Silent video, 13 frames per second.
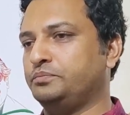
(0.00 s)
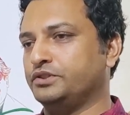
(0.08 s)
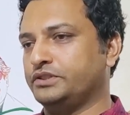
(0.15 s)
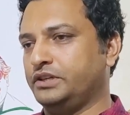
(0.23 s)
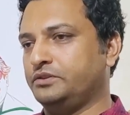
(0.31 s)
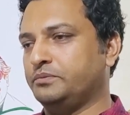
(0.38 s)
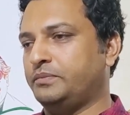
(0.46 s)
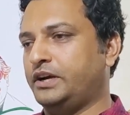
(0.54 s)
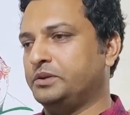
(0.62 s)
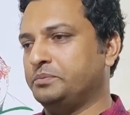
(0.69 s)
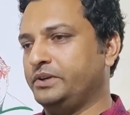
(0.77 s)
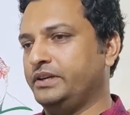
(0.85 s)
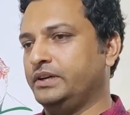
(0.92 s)
প্রচারিত
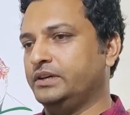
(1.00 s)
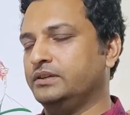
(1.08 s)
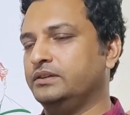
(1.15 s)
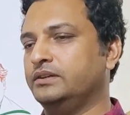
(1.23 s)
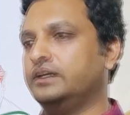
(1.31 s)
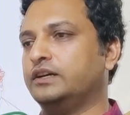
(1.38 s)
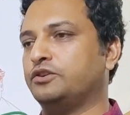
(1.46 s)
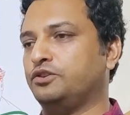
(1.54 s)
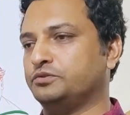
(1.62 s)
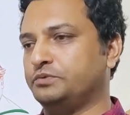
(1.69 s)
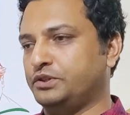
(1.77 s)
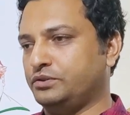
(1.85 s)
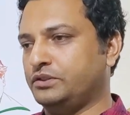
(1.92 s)
মাল্টিমিডিয়া এটা
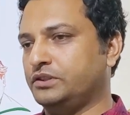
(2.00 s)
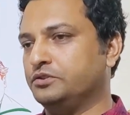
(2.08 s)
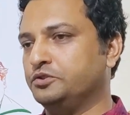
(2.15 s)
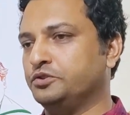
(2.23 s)
কক্সবাজার অত্যন্ত